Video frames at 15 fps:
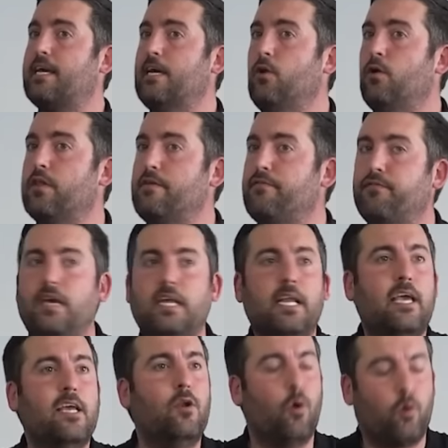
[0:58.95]
que lo
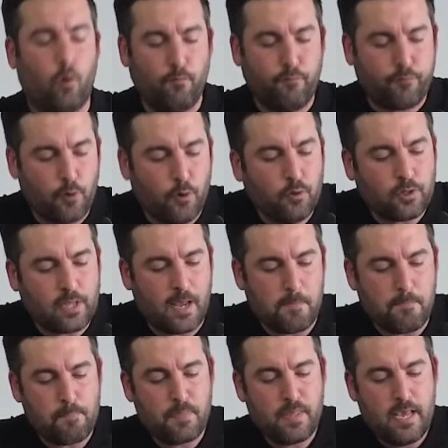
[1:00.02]
define y lo
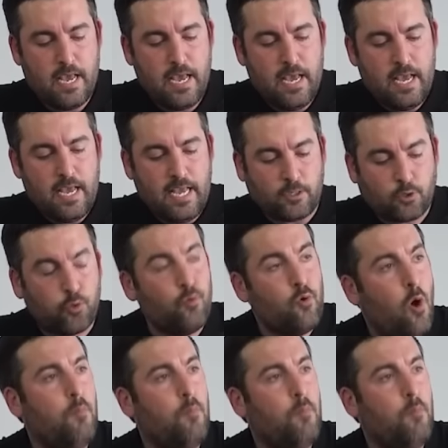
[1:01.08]
confronta. Es un